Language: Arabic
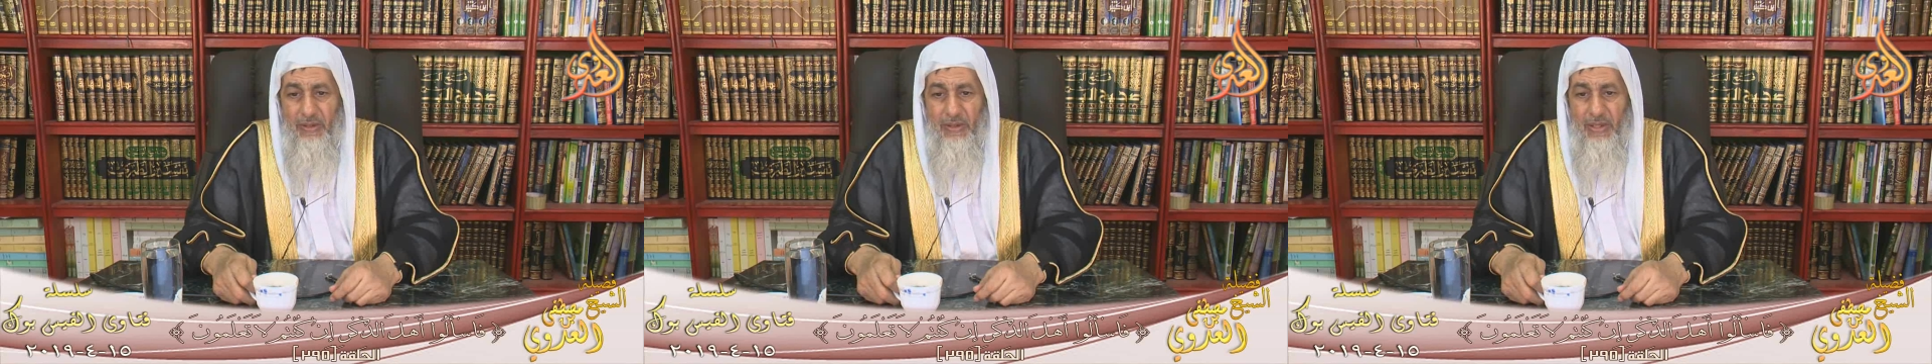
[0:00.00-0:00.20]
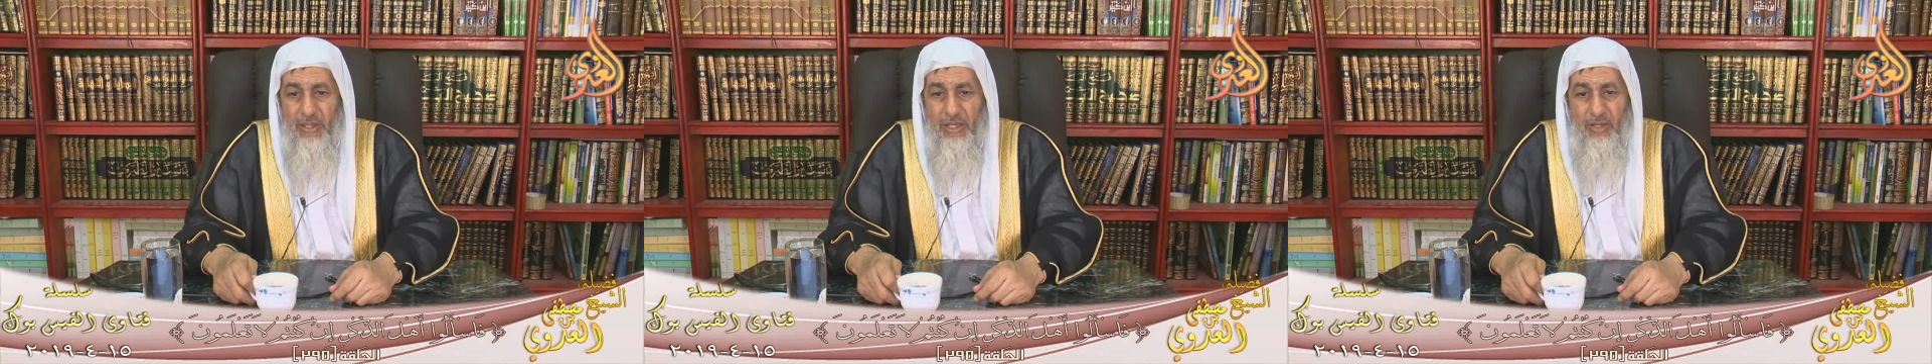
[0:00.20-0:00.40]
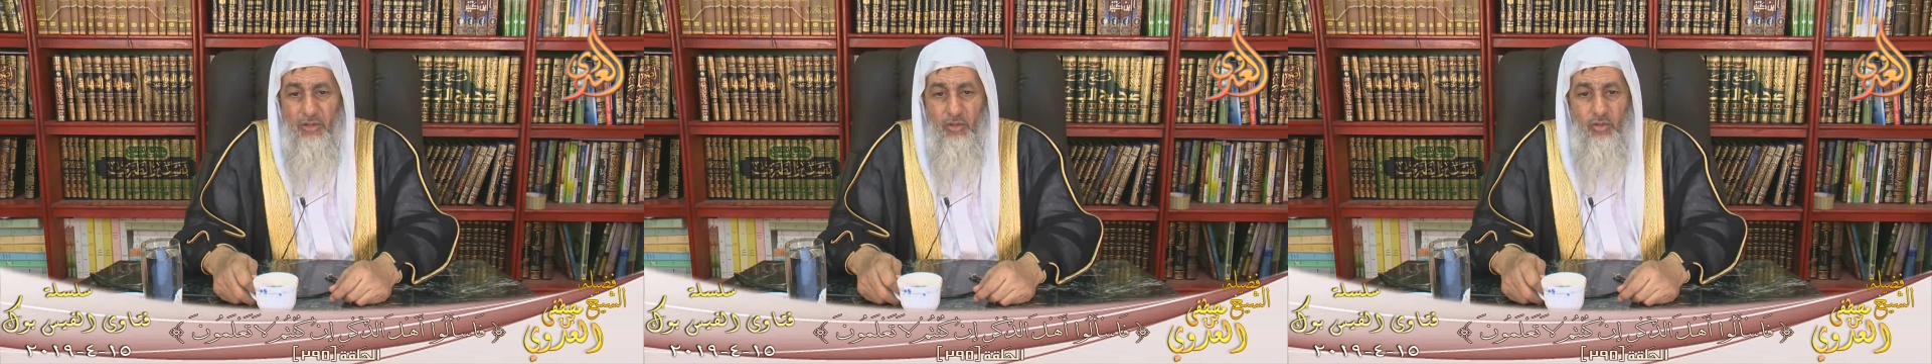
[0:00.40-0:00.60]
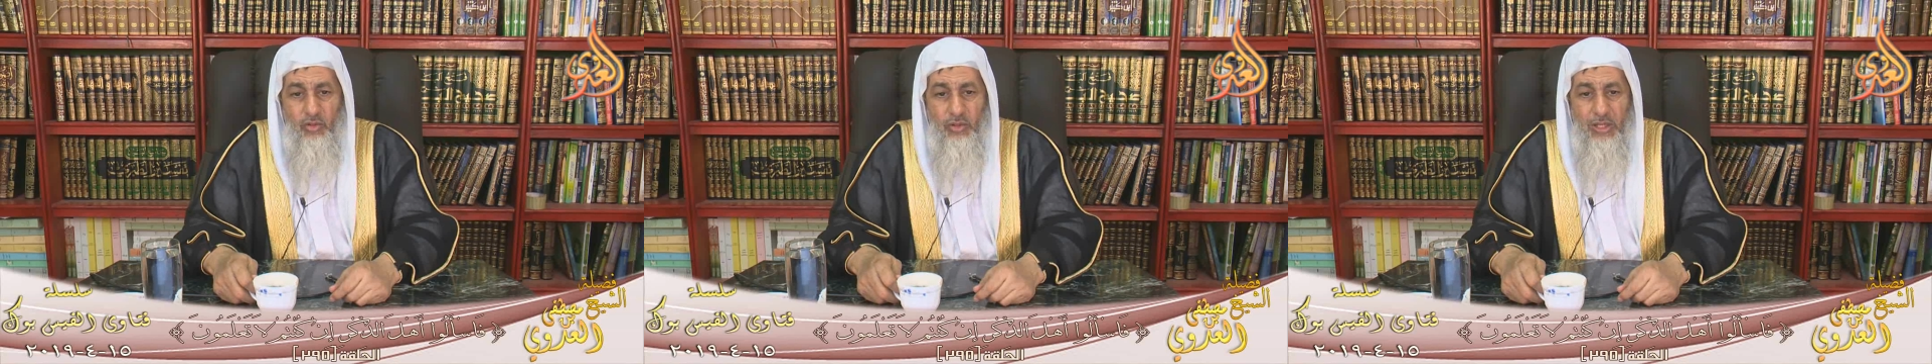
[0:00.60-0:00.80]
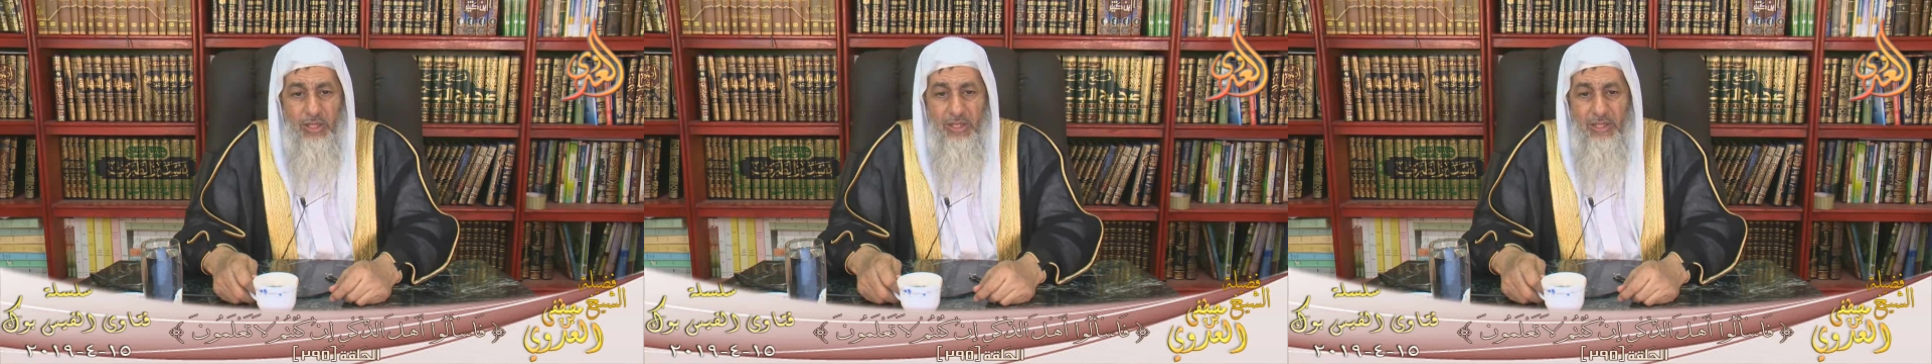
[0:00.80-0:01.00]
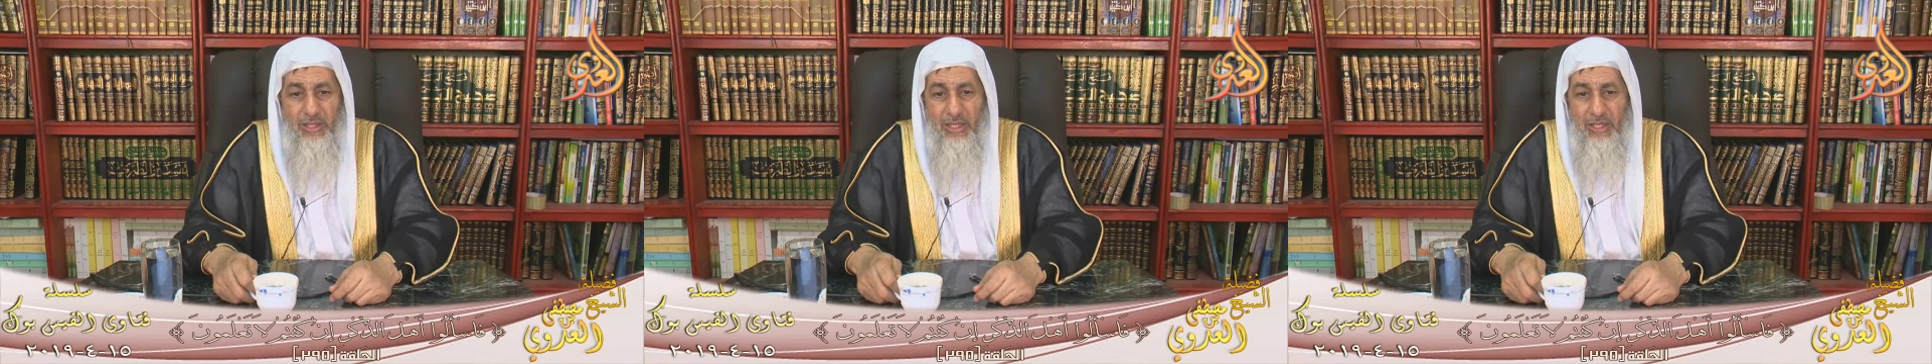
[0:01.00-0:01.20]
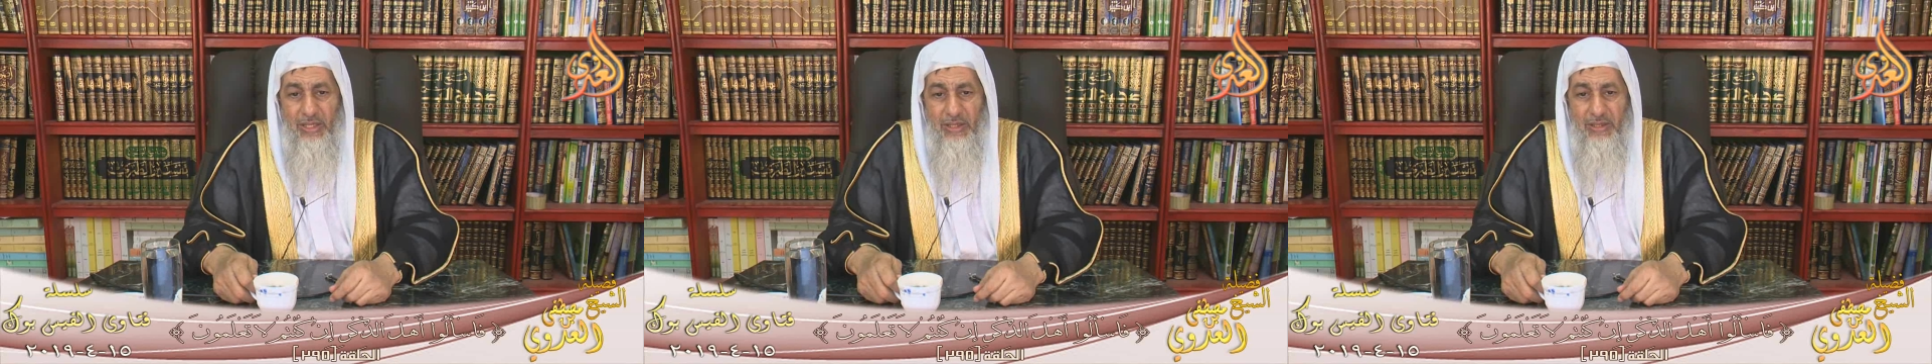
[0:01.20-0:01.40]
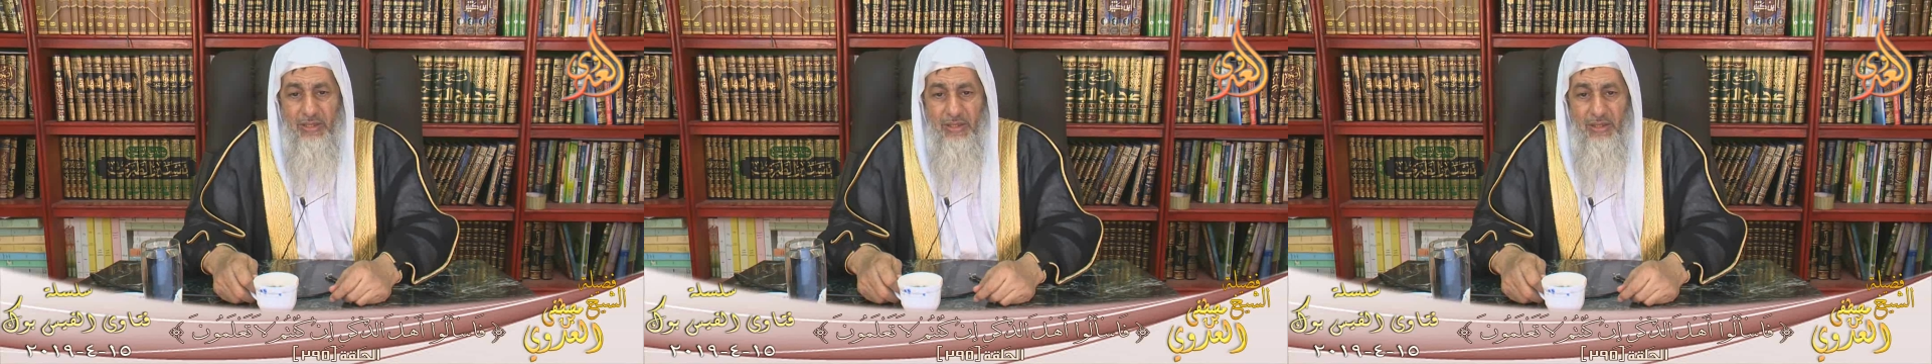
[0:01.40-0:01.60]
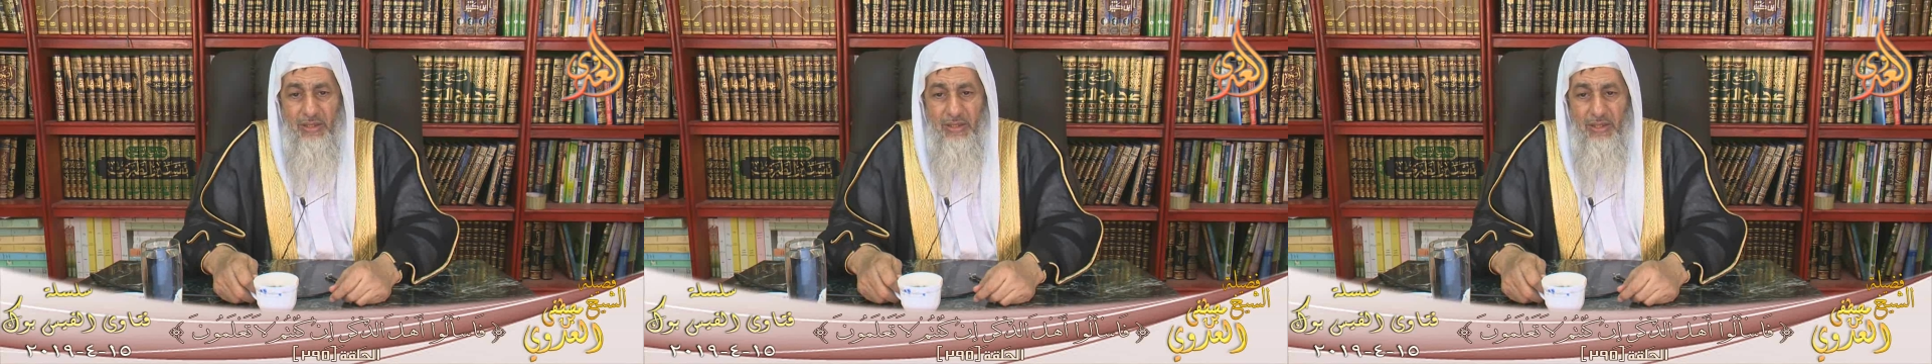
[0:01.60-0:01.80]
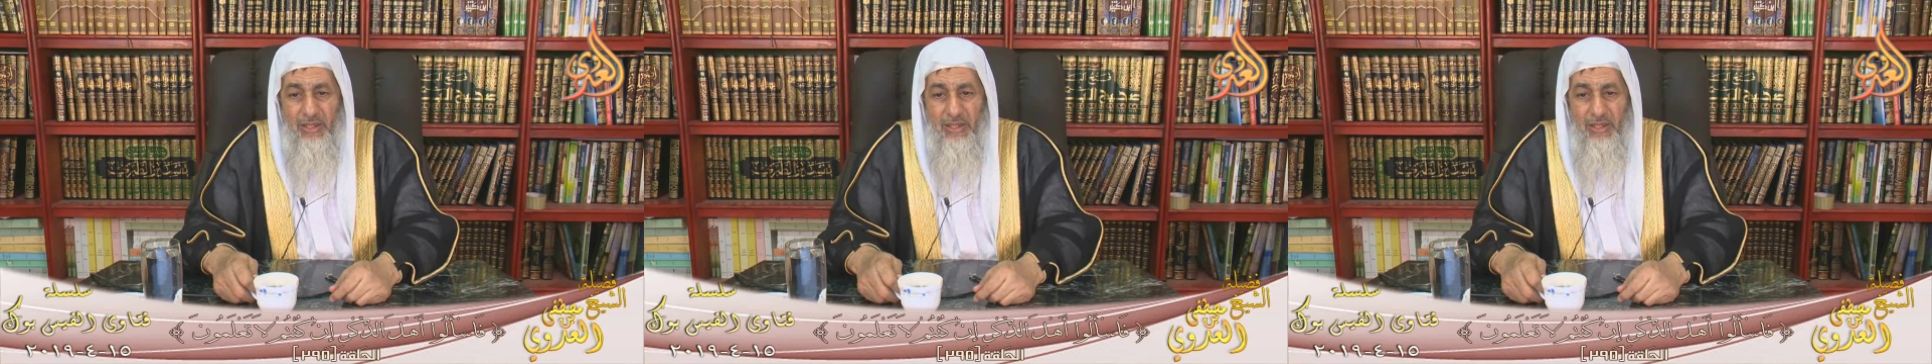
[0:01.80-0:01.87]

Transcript: لا يجوز لك ذلك